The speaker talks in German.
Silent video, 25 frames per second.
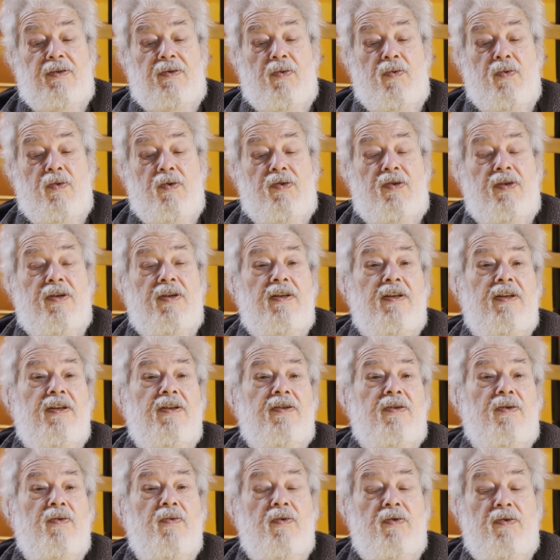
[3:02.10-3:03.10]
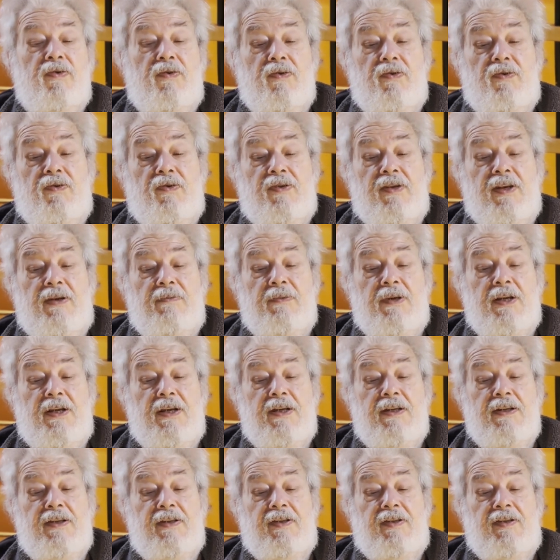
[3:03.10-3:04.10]
größeren historischen
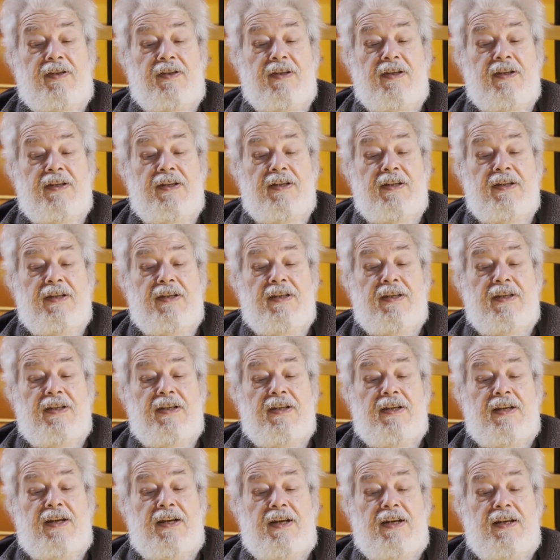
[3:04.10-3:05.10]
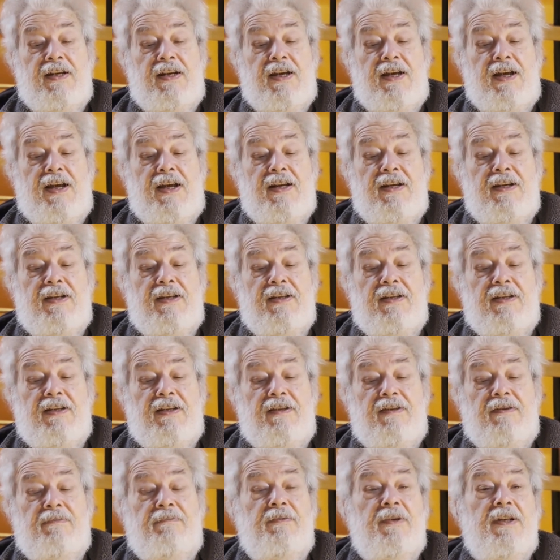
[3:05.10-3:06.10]
Zusammenhangs einer alle
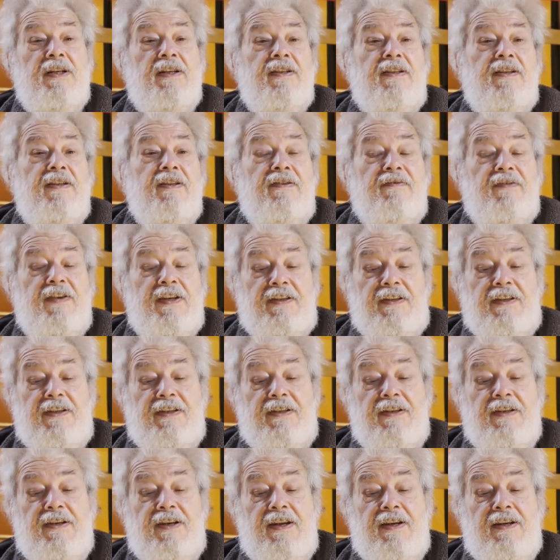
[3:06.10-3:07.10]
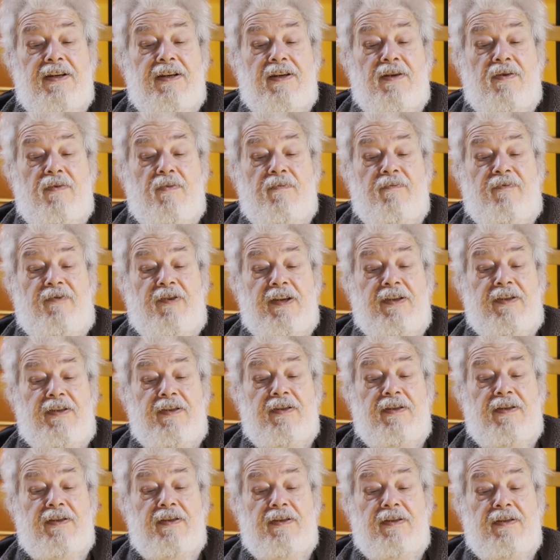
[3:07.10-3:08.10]
mindestens westlichen Länder
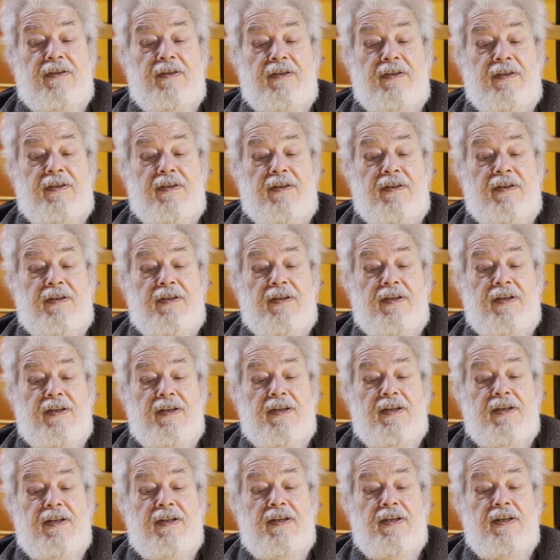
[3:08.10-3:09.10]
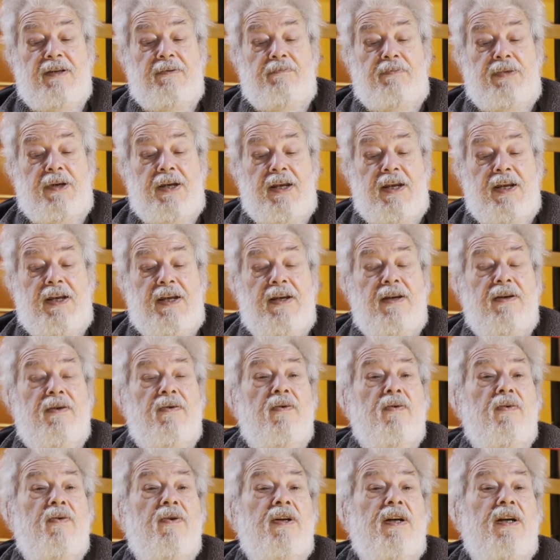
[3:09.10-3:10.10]
umfassenden prä-
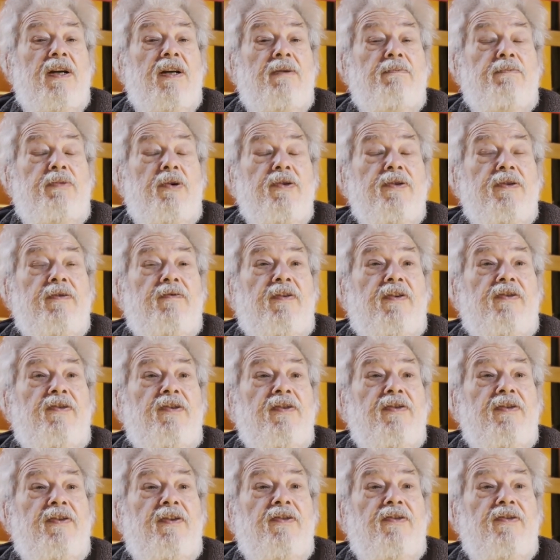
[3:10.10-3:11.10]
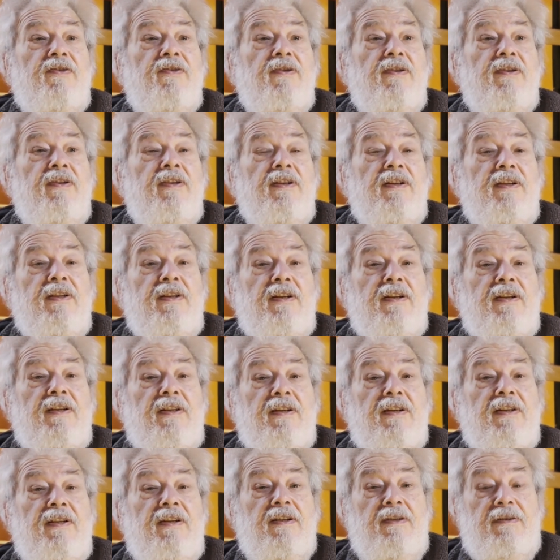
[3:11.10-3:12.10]
oder postfaschistischen
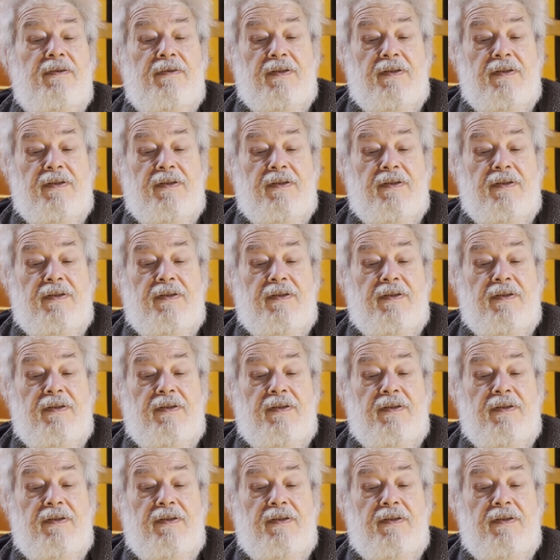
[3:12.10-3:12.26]
äh,